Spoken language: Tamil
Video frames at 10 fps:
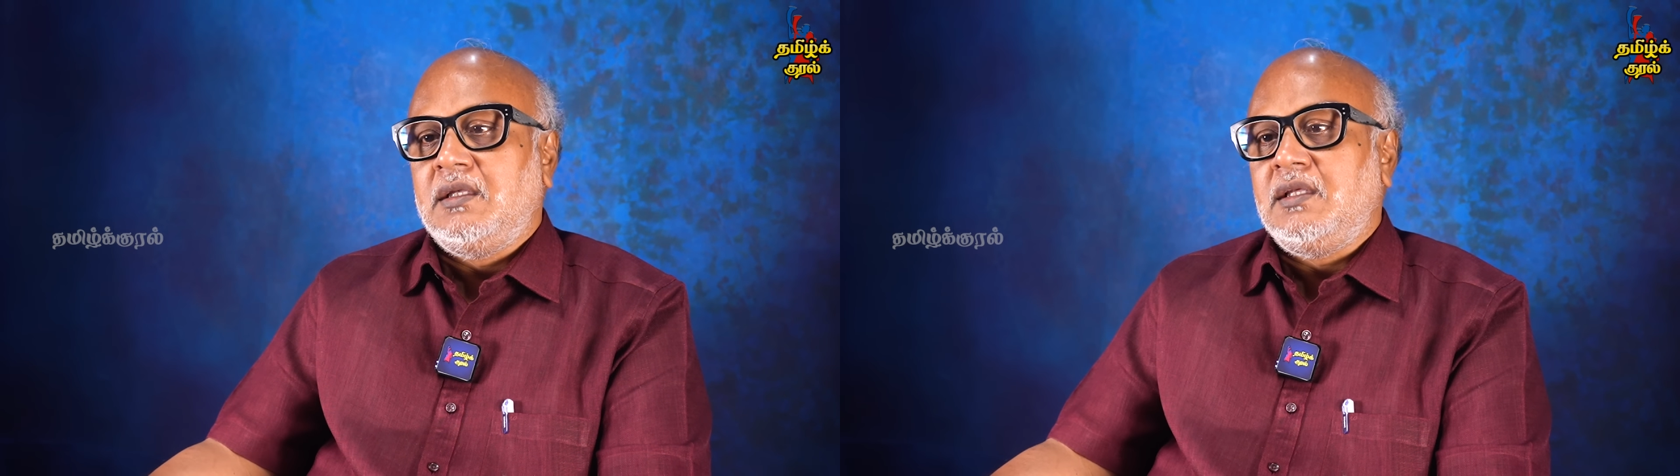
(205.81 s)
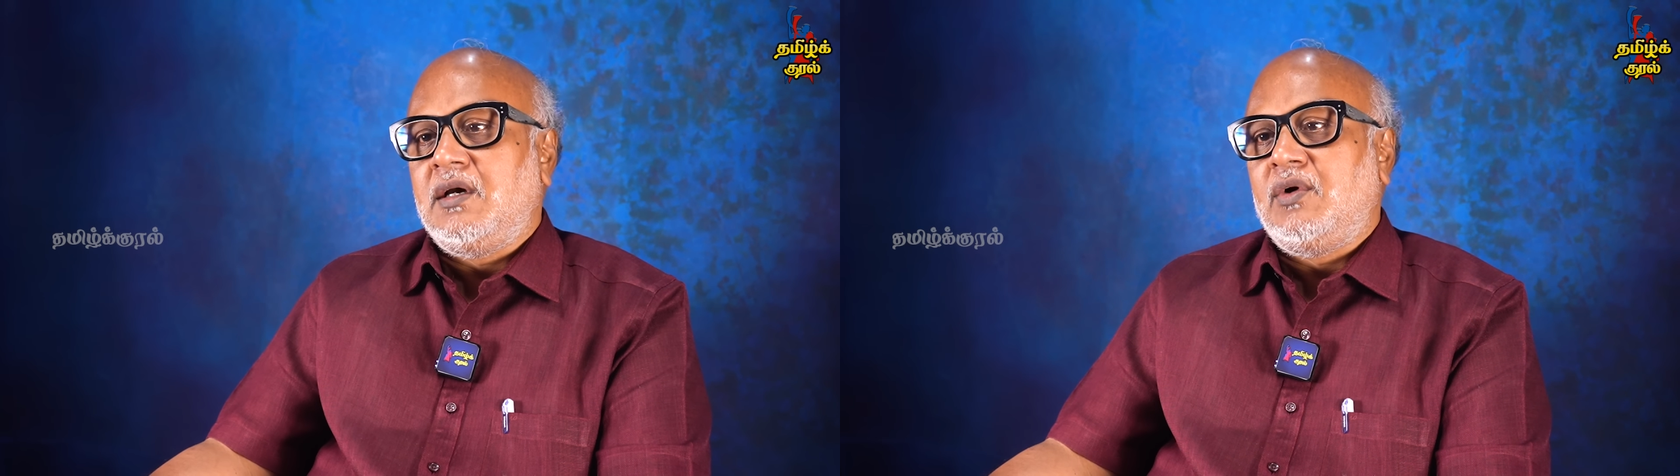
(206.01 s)

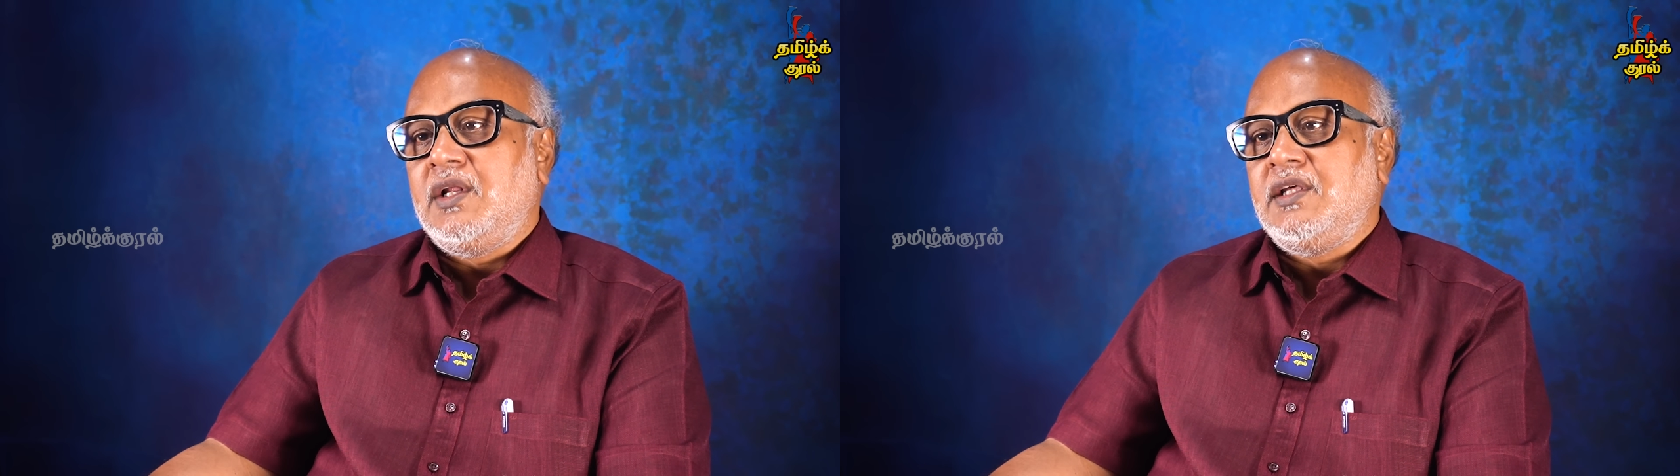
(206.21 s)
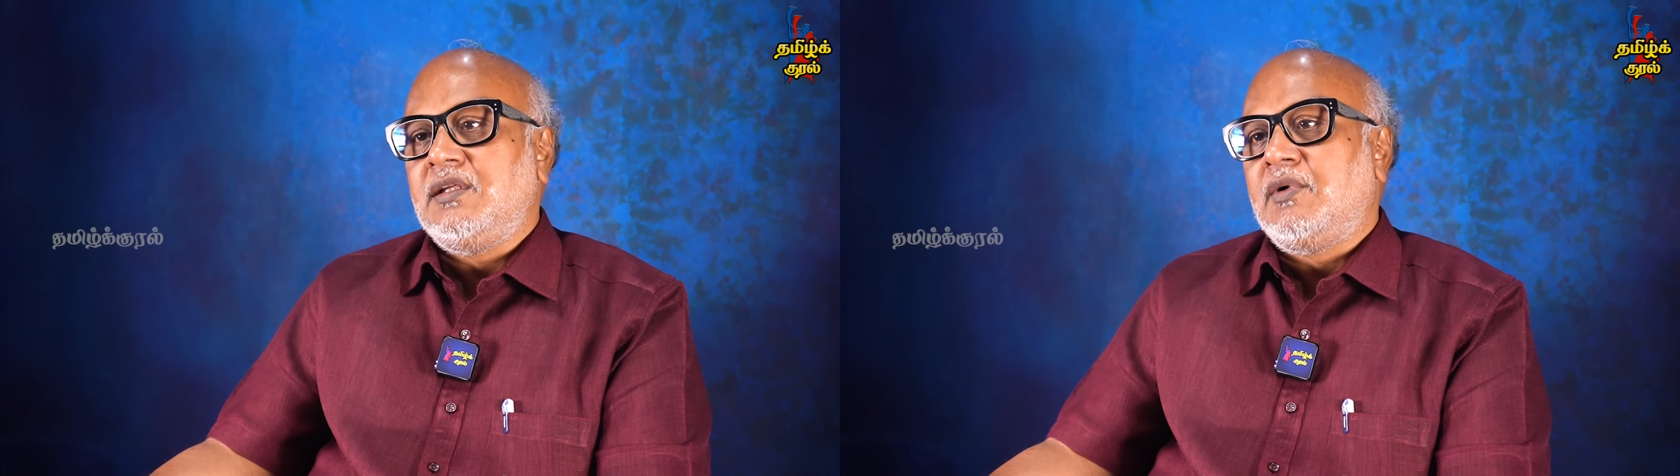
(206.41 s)
இந்தியாவோட
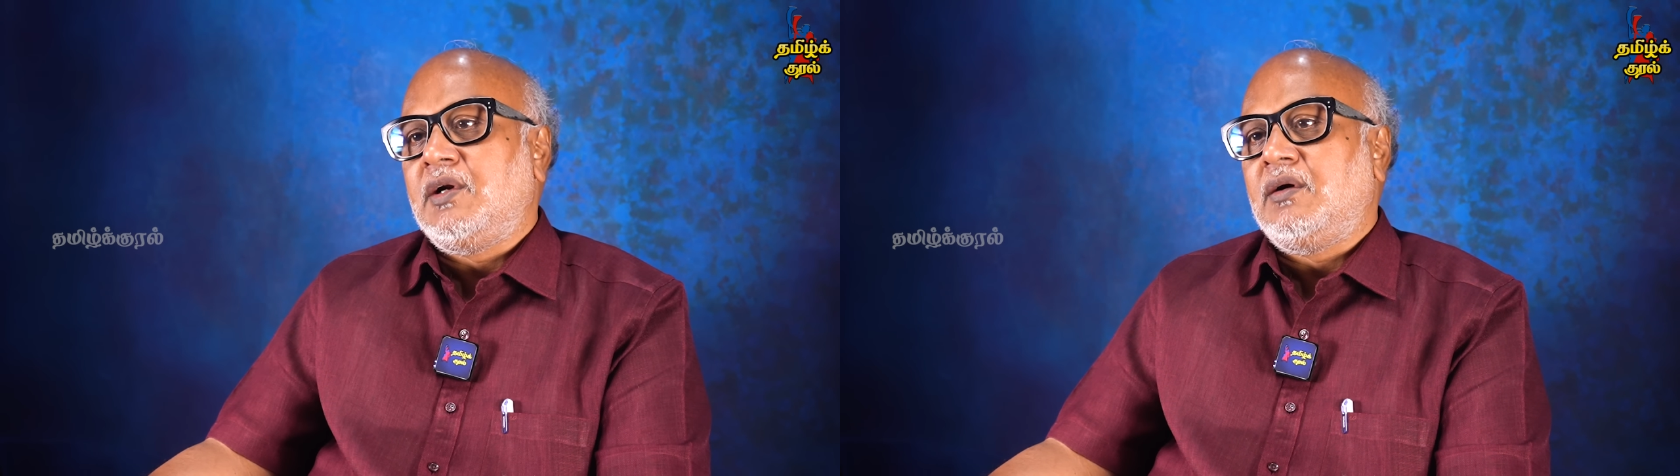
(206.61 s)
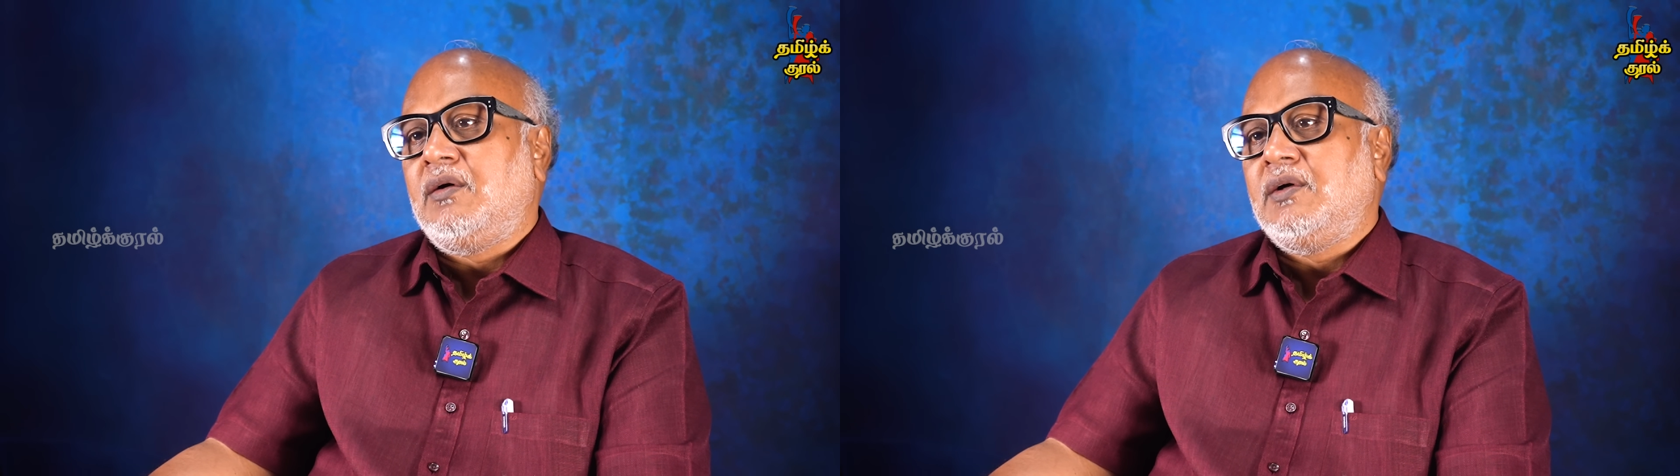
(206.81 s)

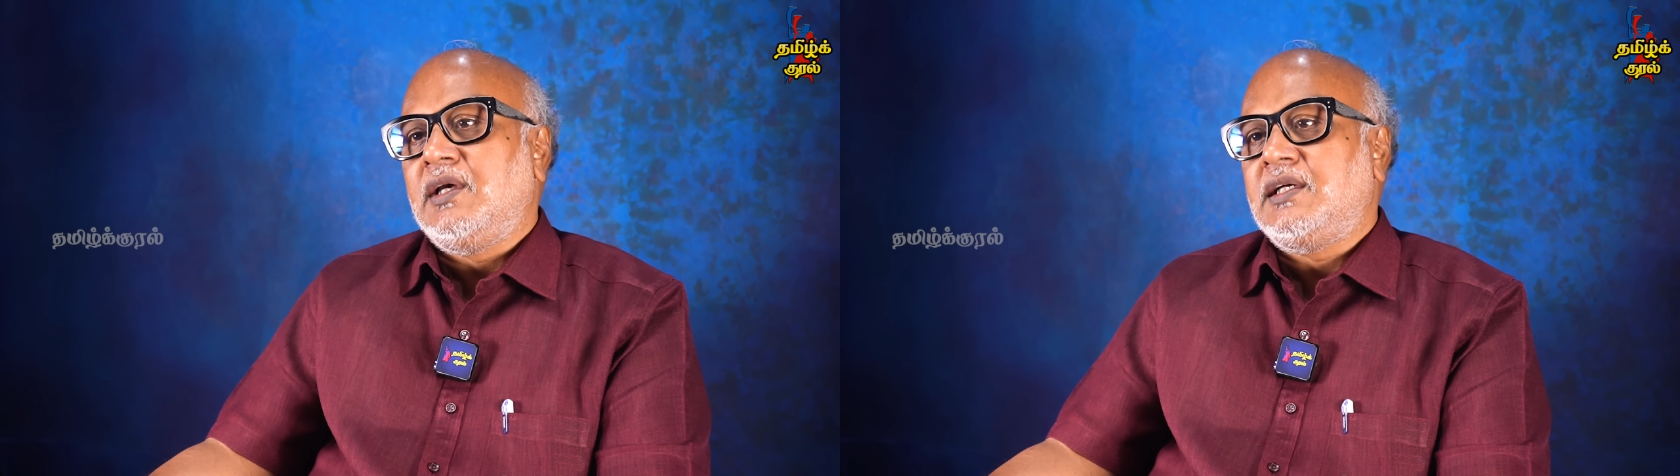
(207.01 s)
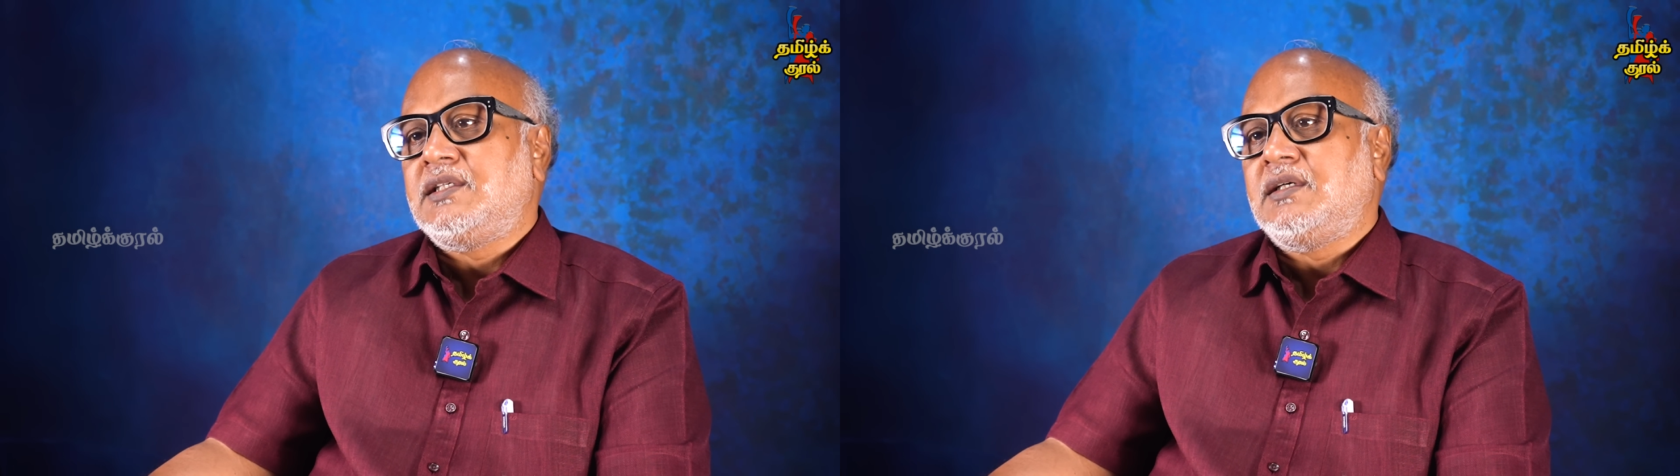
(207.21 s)
நீதிமன்றங்களும்
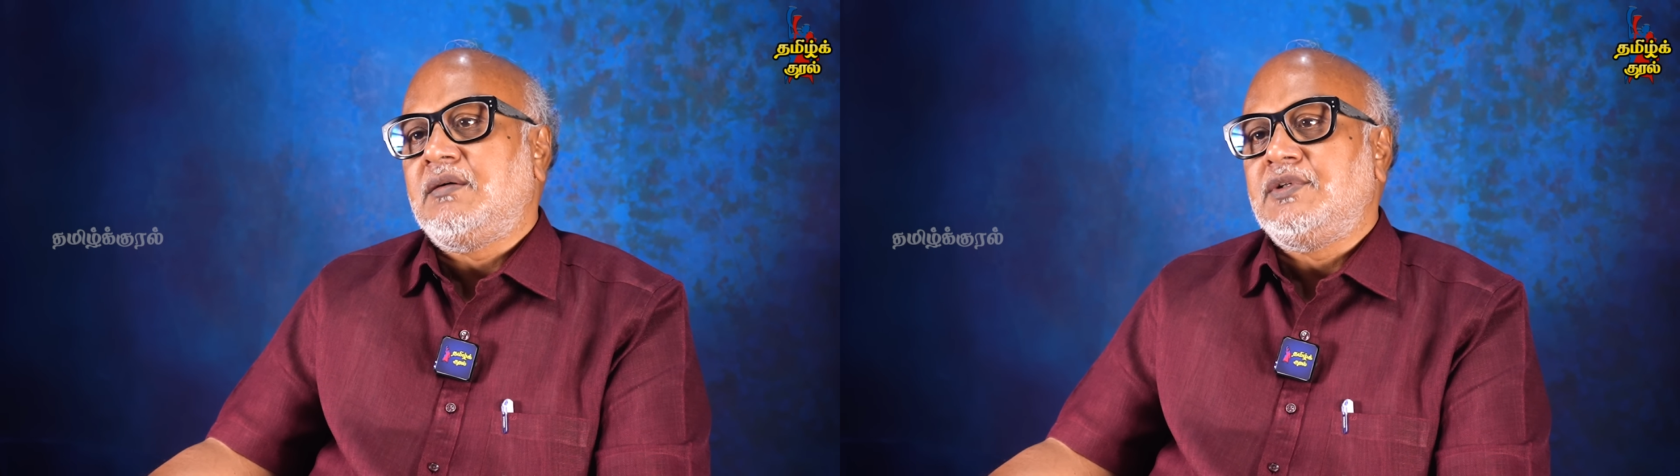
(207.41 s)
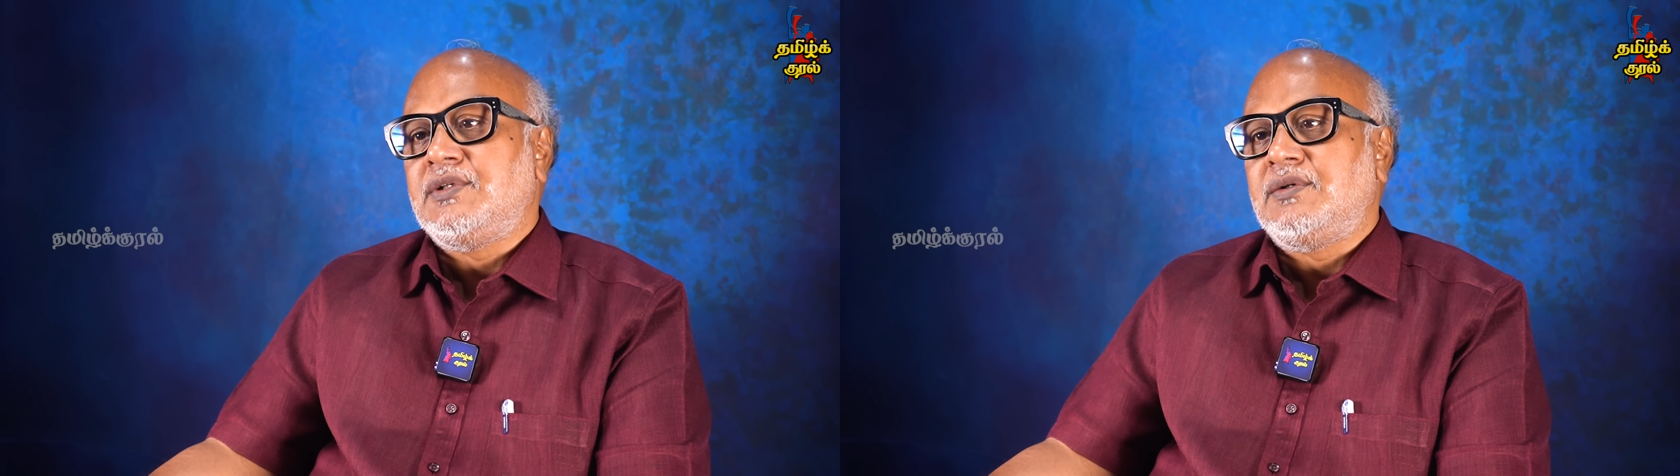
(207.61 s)
எலெக்ஷன்
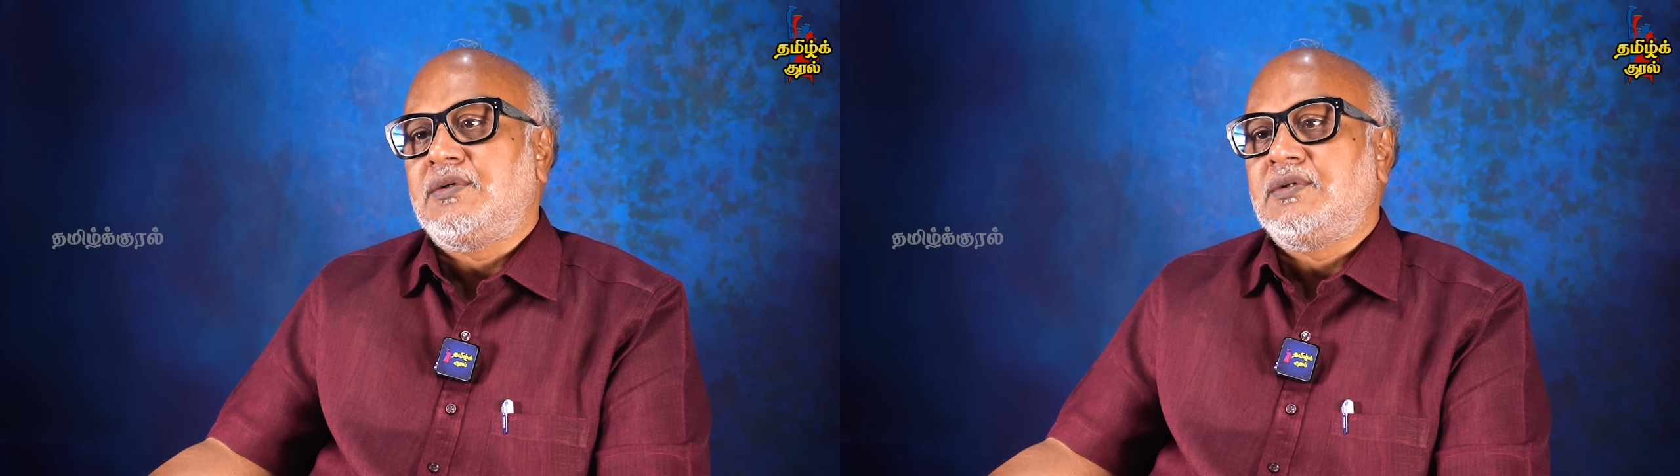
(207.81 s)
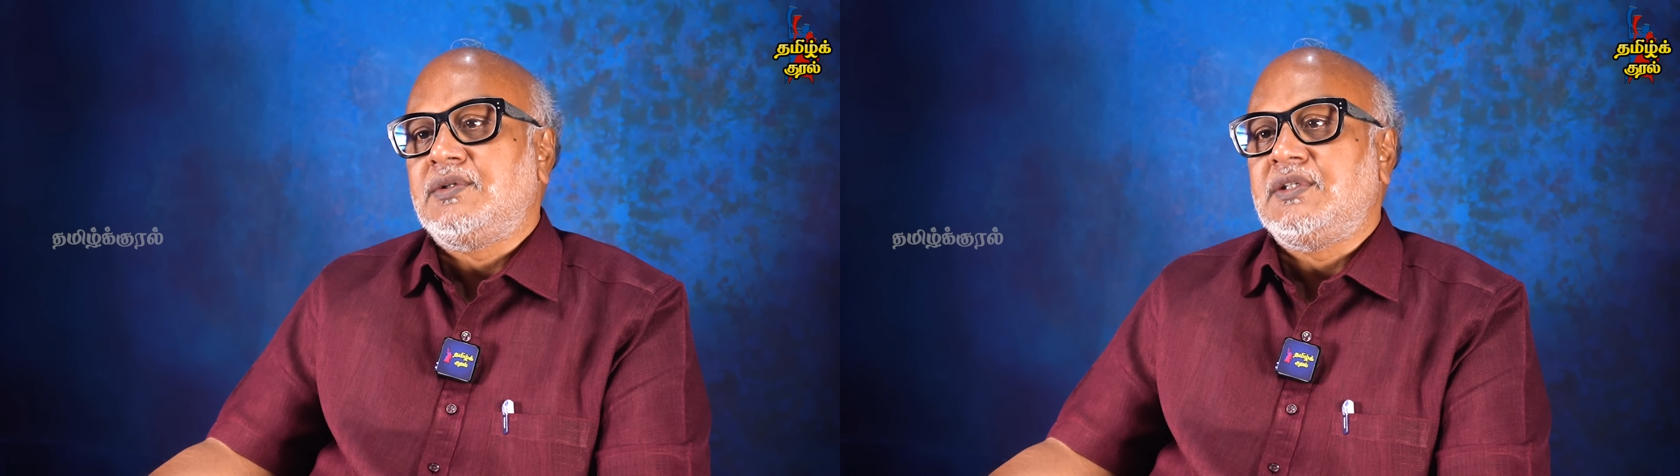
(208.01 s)

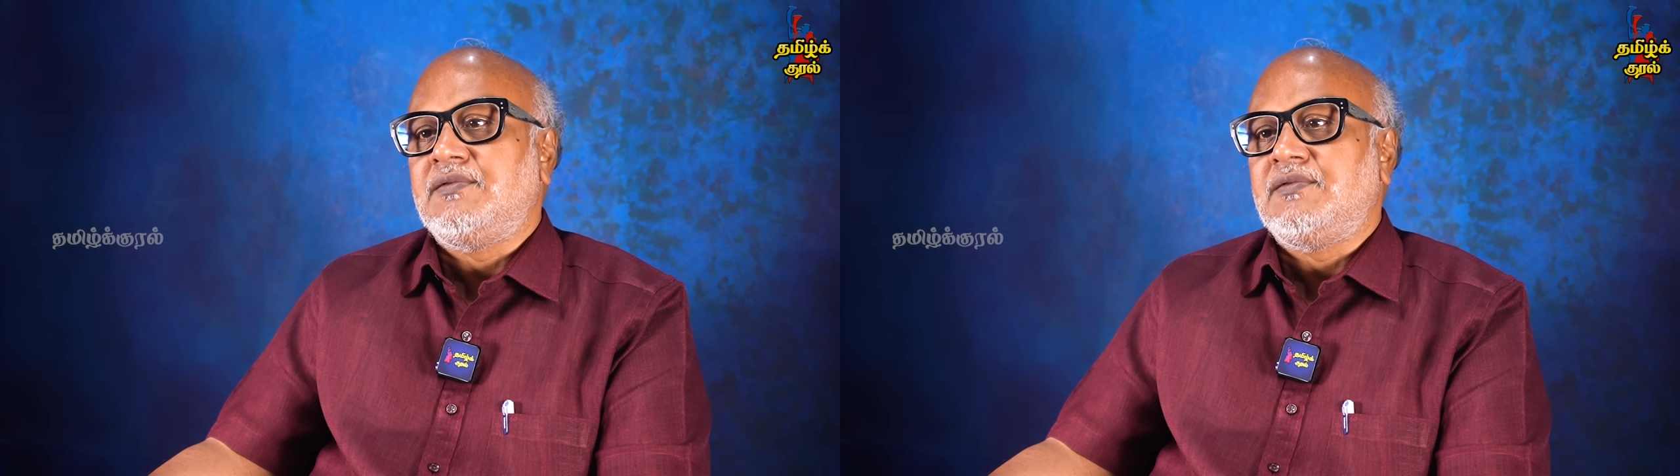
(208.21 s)
கமிஷனும்